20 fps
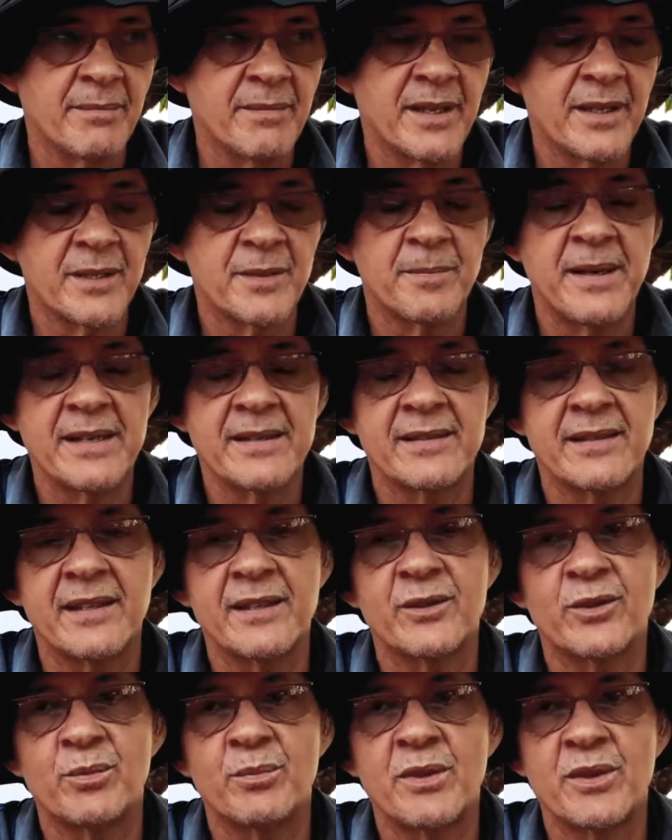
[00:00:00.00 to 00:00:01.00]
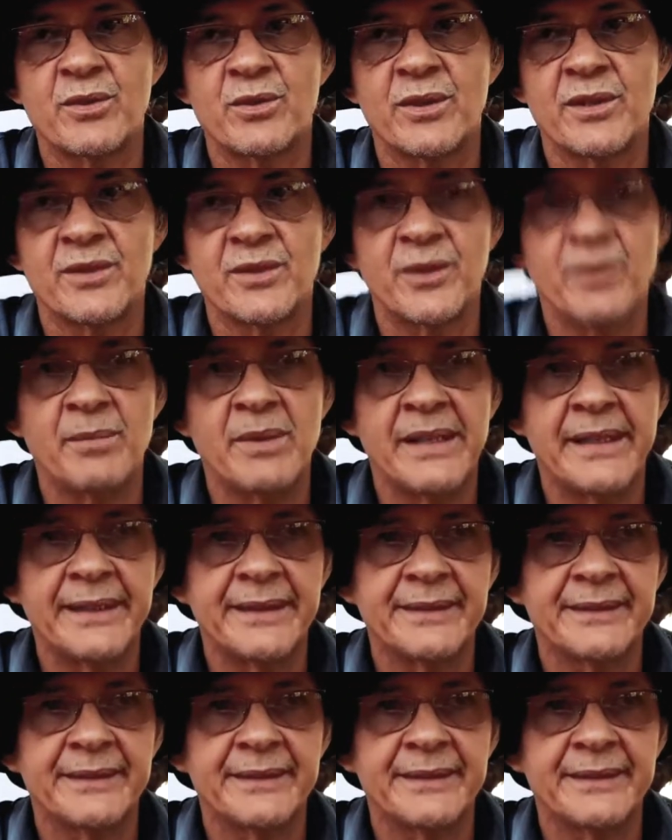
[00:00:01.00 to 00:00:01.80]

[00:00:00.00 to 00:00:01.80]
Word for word: minhas pastagens começou a sobrar